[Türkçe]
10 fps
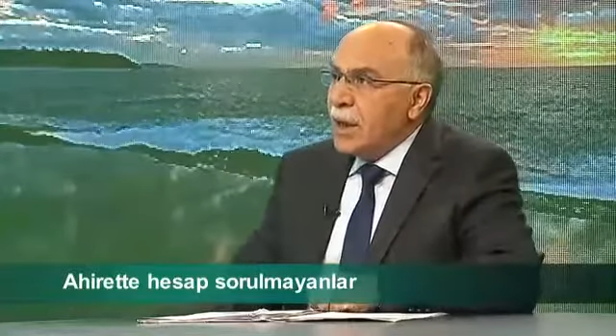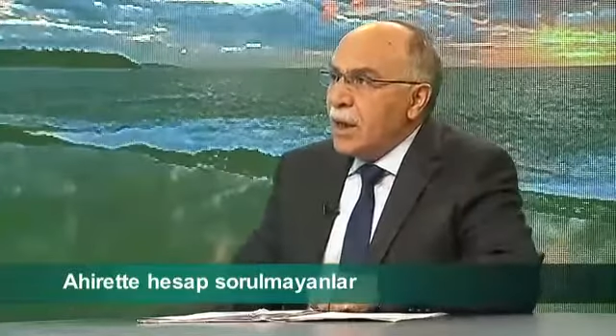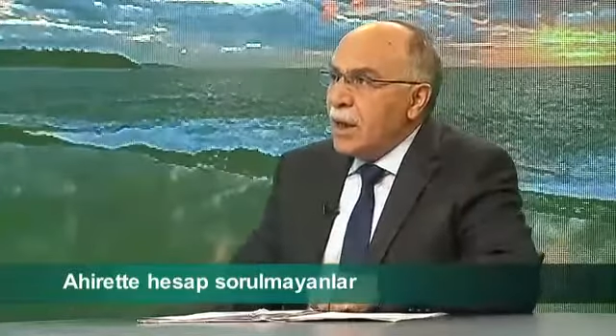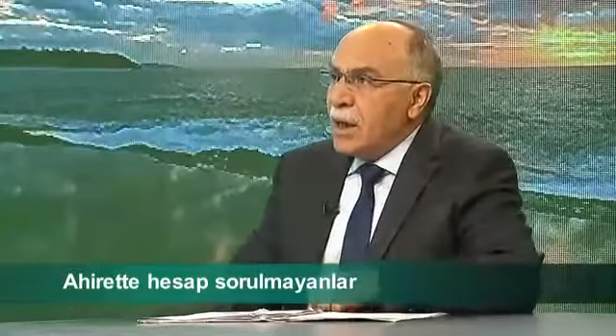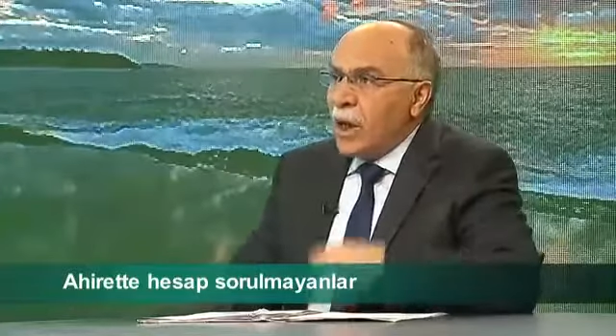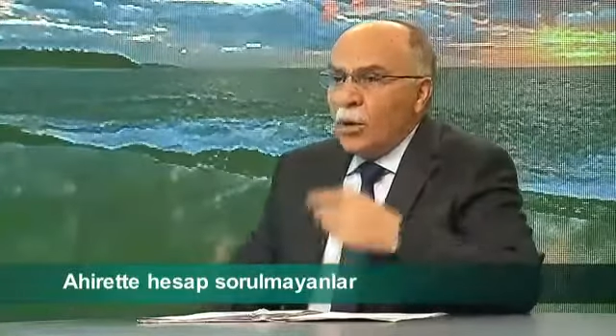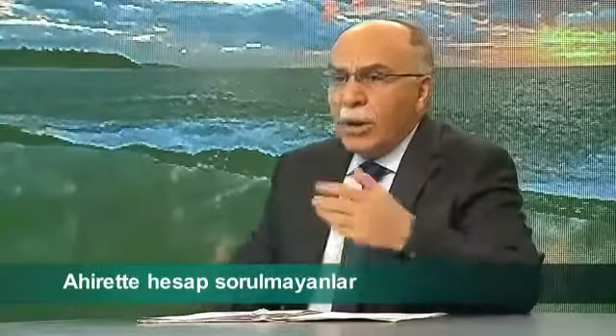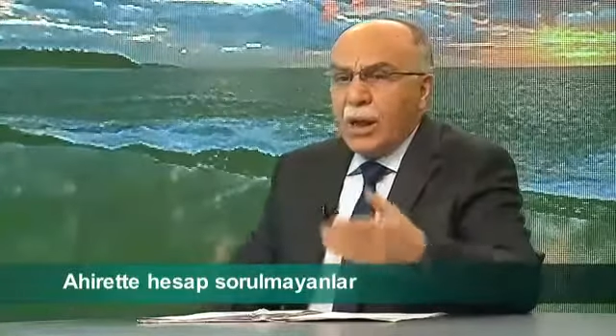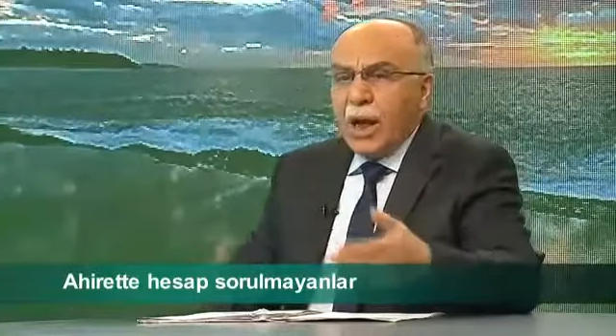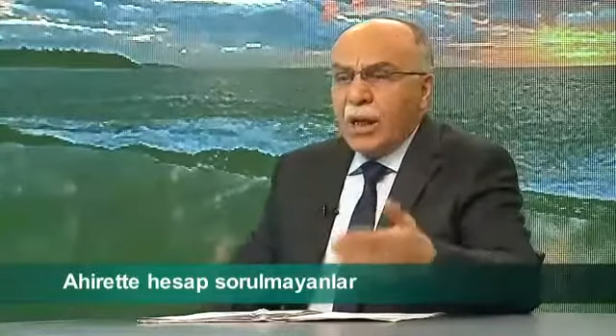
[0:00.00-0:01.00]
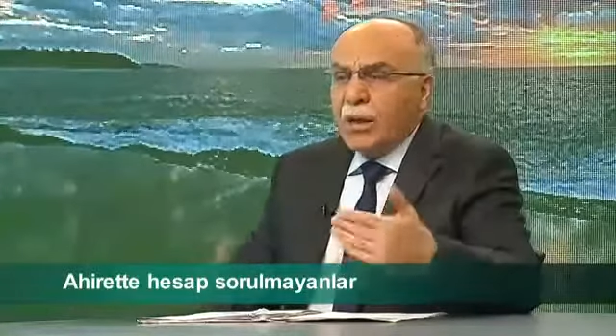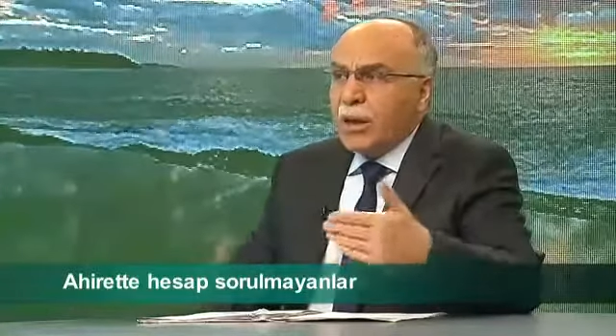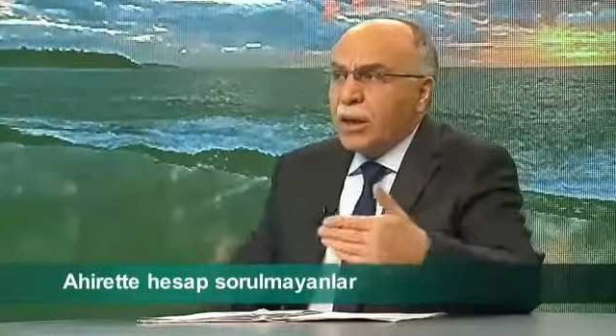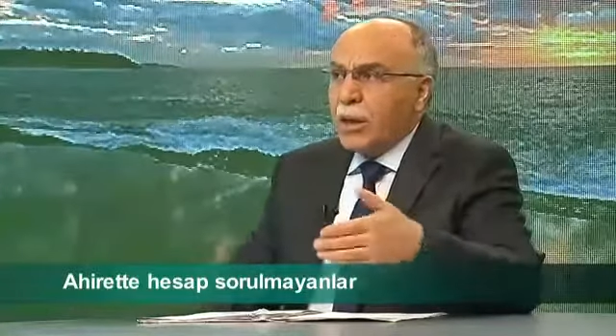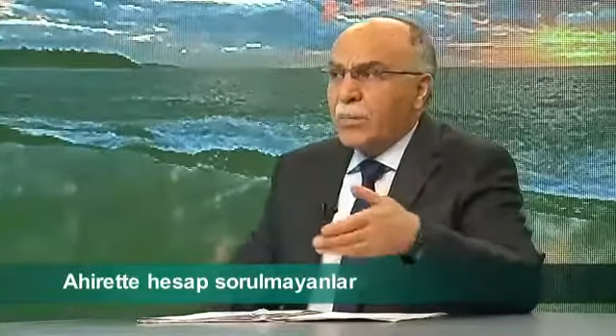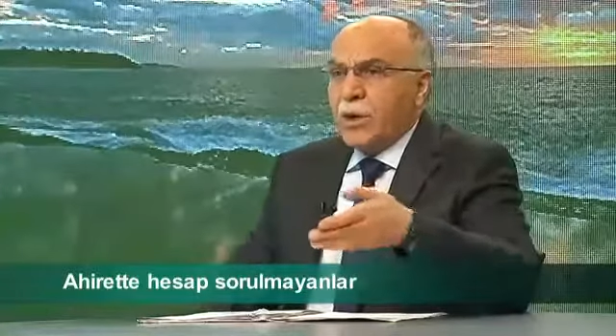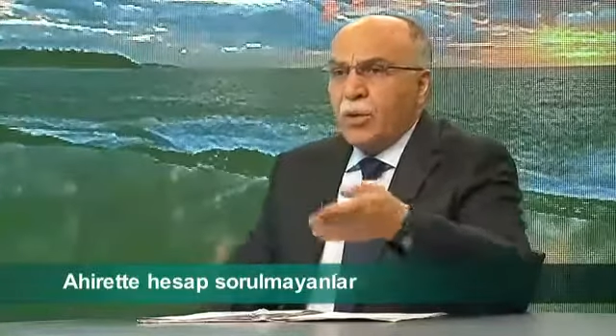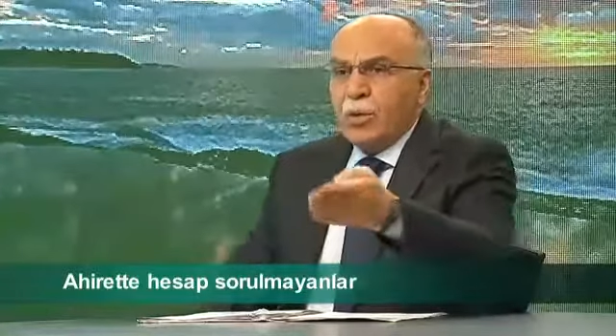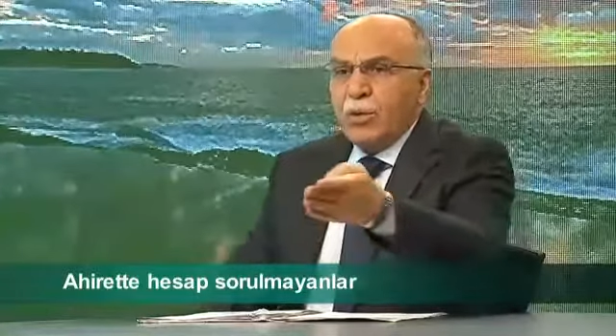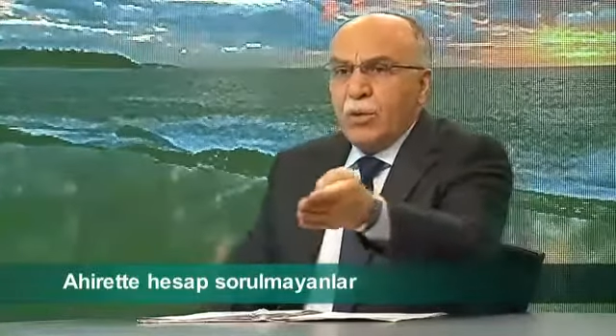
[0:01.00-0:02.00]
Evet. Yani onların hayatlarını,
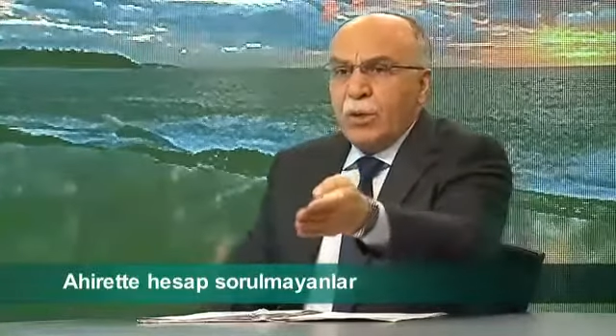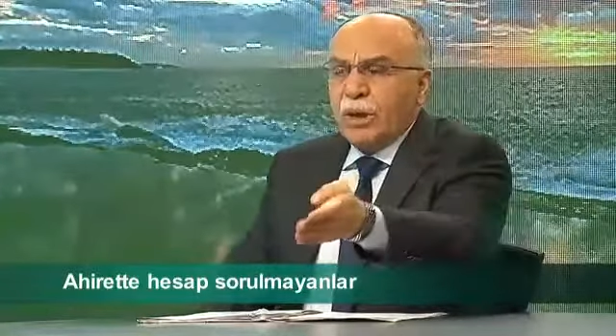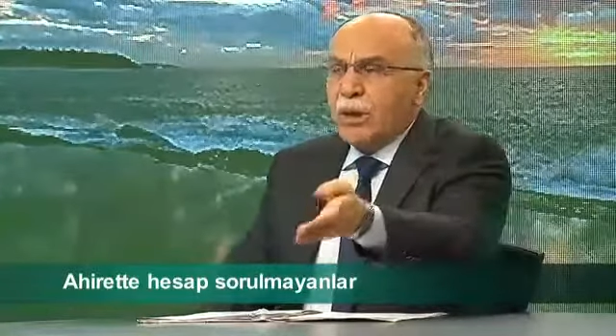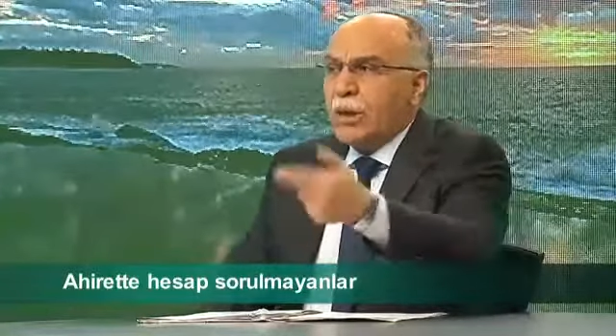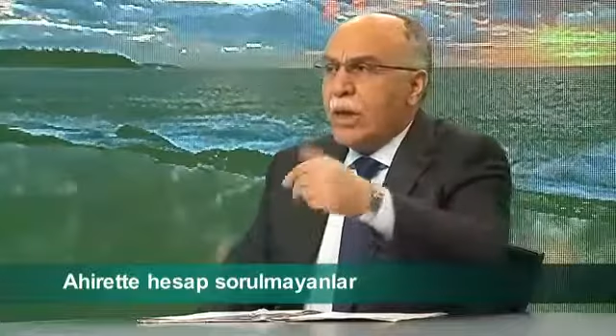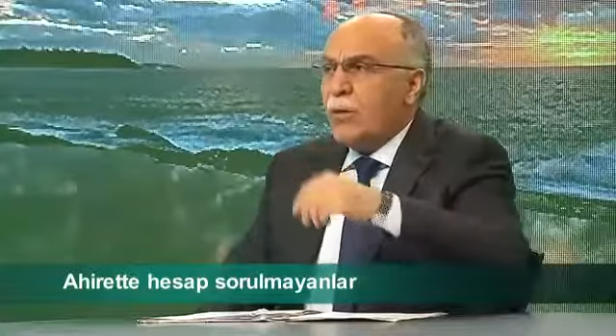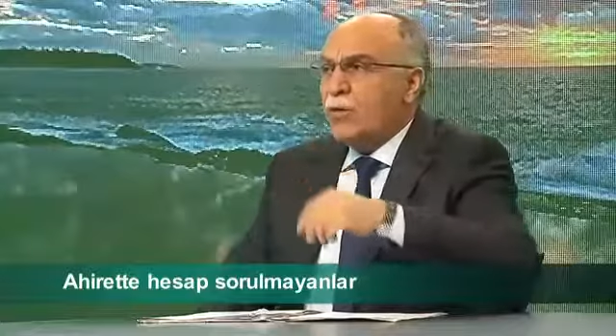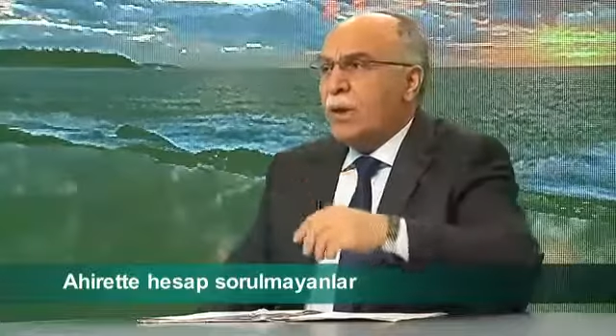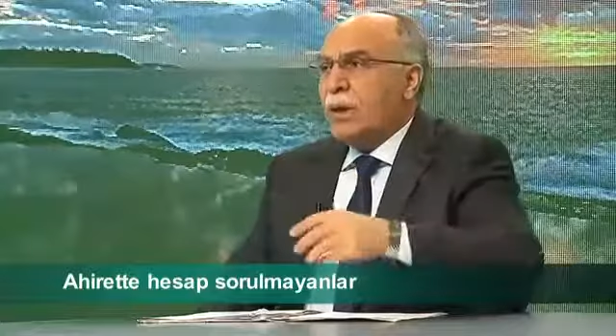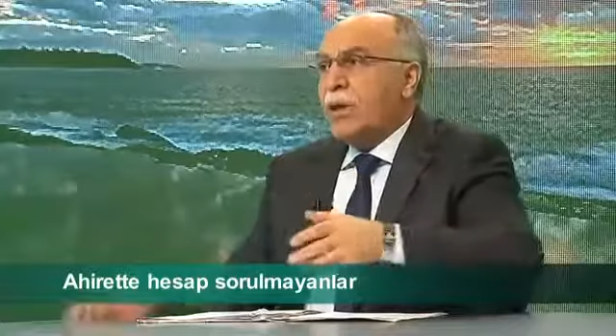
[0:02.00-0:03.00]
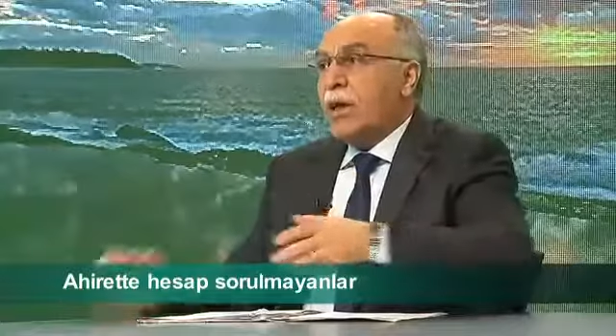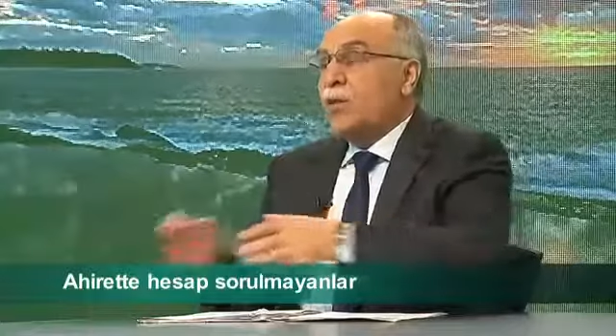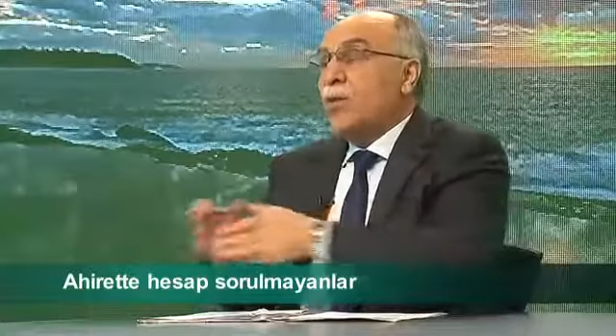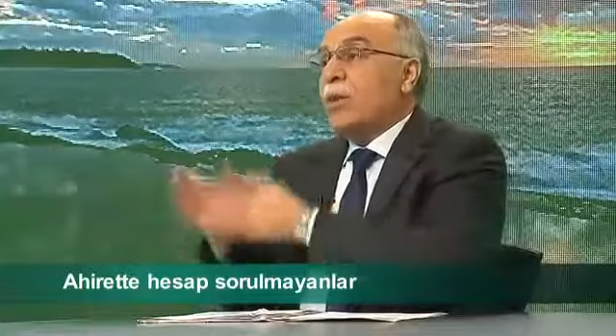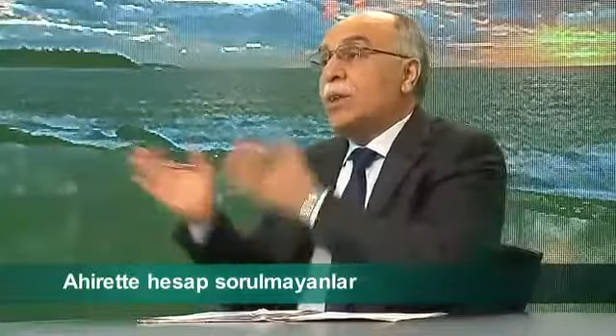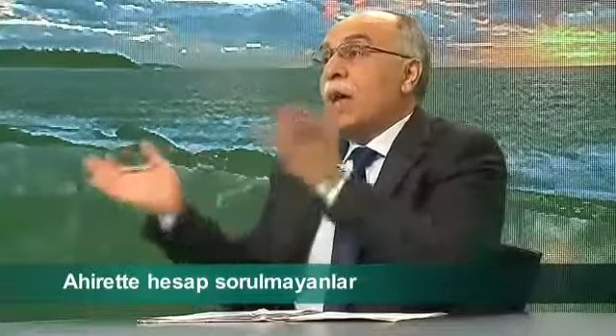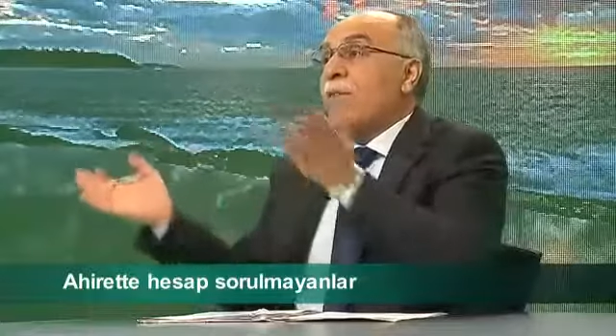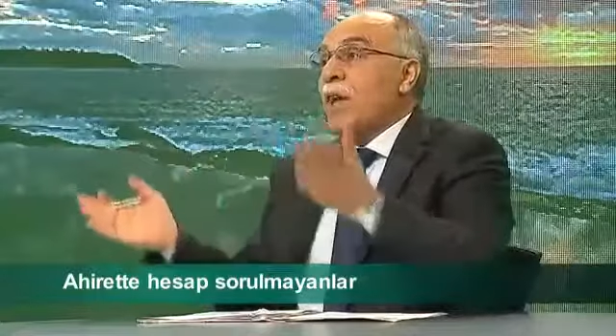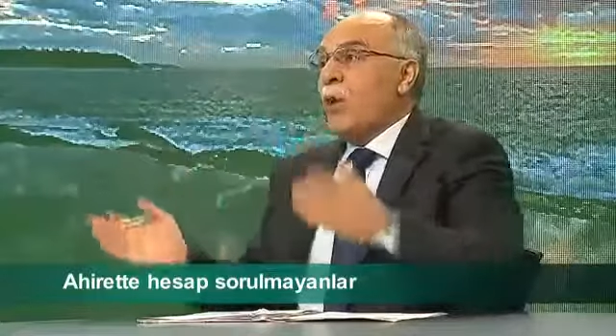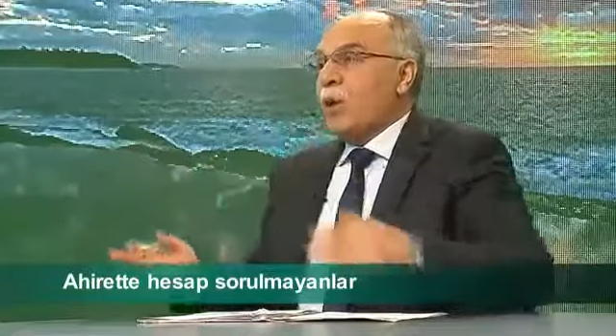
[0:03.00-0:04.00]
kitaplarını okudun. Onlar zaten ehl-i sünnet itikadında olmazsa
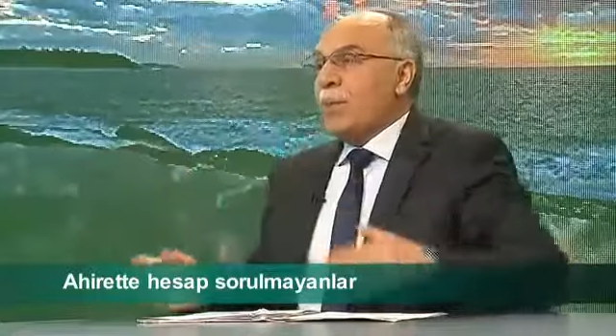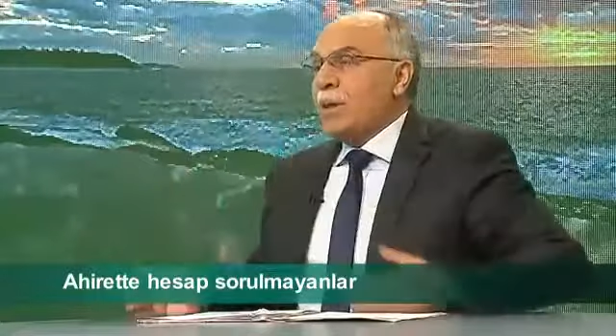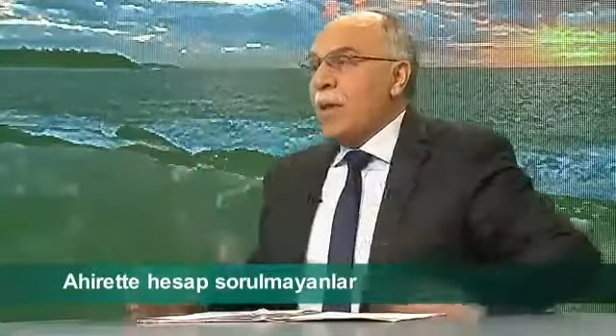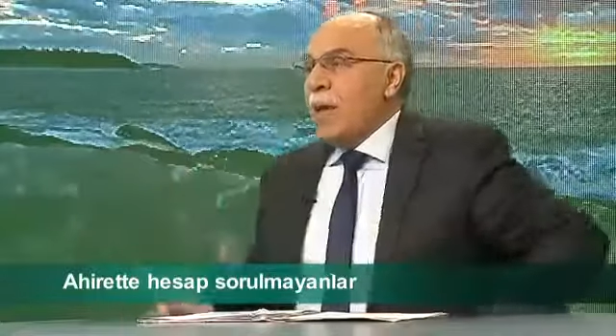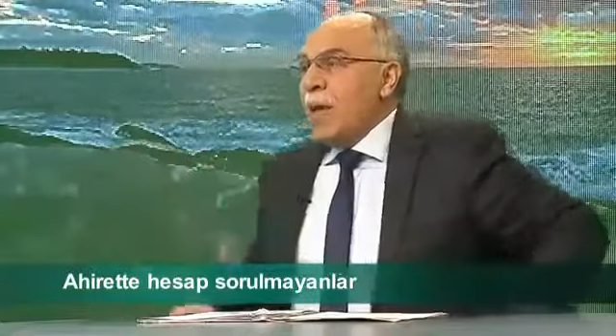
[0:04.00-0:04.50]
evliya olamaz.